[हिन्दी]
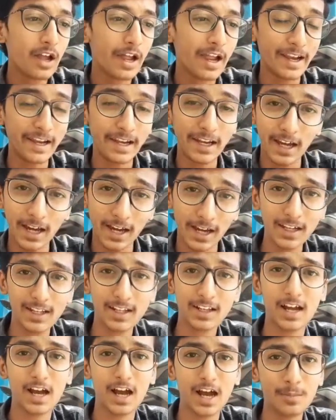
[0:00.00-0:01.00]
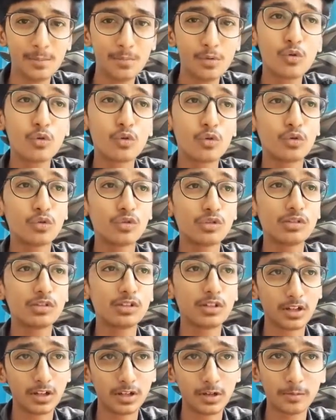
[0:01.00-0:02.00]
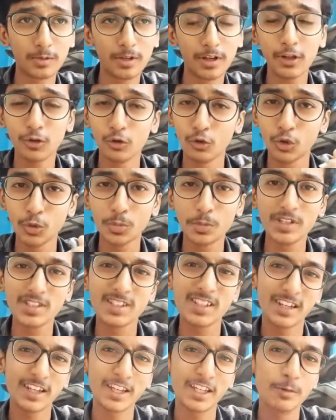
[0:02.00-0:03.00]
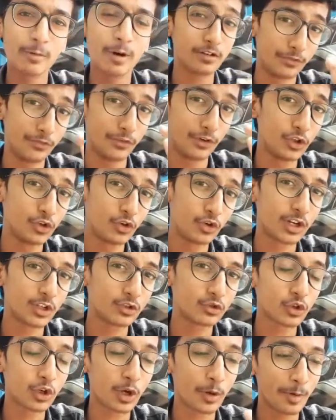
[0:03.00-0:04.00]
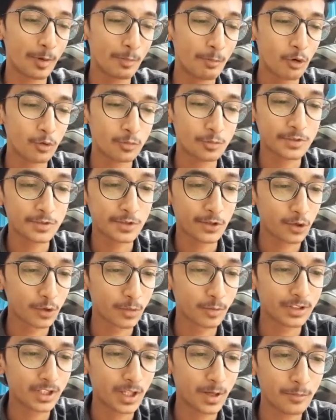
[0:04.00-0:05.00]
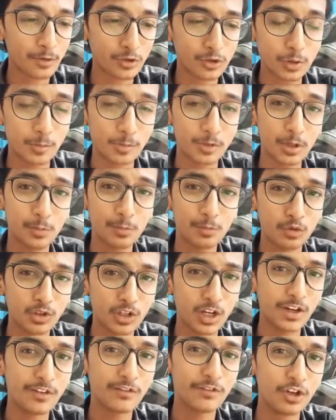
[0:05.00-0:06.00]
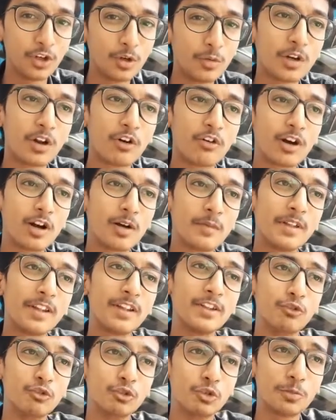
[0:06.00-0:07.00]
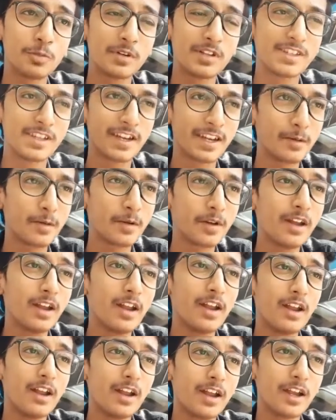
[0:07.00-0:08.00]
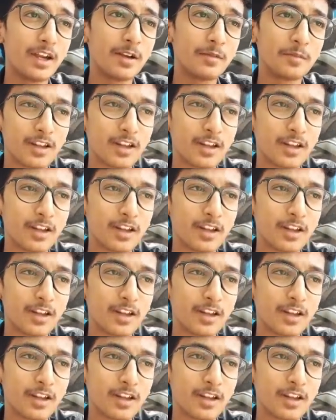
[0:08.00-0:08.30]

एंड अगर आपको अगर मेरे यूट्यूब की जर्नी के बारे में वीडियो होना तो कमेंट बॉक्स में ज़रूर बताएं मैं उसको मतलब पूरा एक वीडियो बनाऊंगा मेरी यूट्यूब की जर्नी में एंड